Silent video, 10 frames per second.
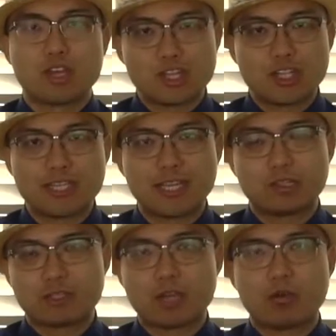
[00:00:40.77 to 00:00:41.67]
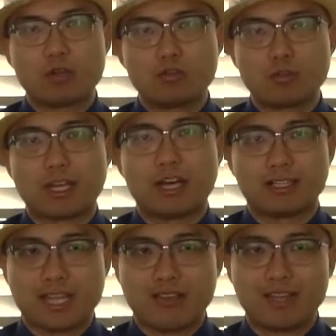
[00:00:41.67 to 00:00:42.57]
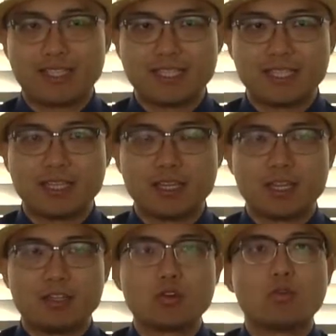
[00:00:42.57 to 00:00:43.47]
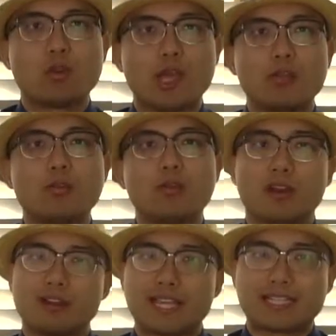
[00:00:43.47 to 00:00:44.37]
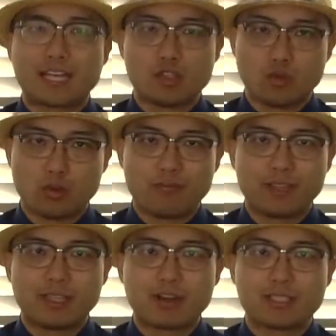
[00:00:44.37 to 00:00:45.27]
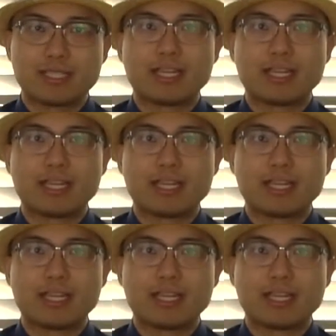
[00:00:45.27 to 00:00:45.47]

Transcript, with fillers: 全世界都在关注的恒大危机，就源于恒大在九月份到期